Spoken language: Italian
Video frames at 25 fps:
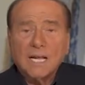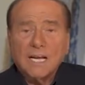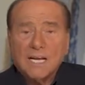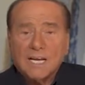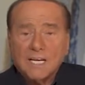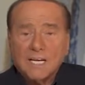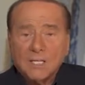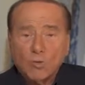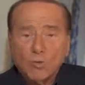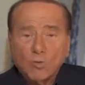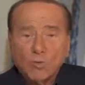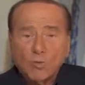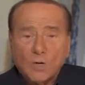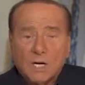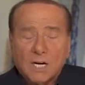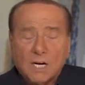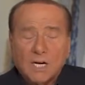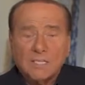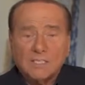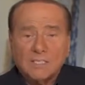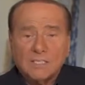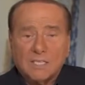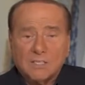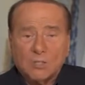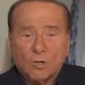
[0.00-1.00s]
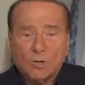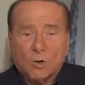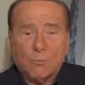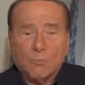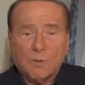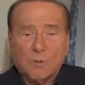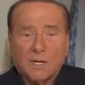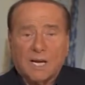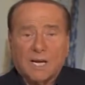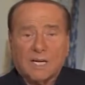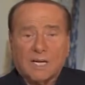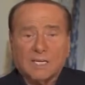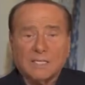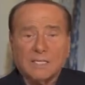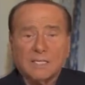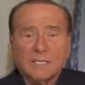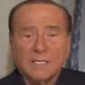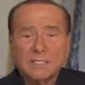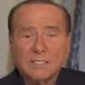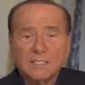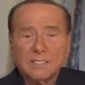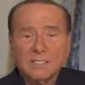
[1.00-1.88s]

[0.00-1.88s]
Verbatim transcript: che dura da troppi anni.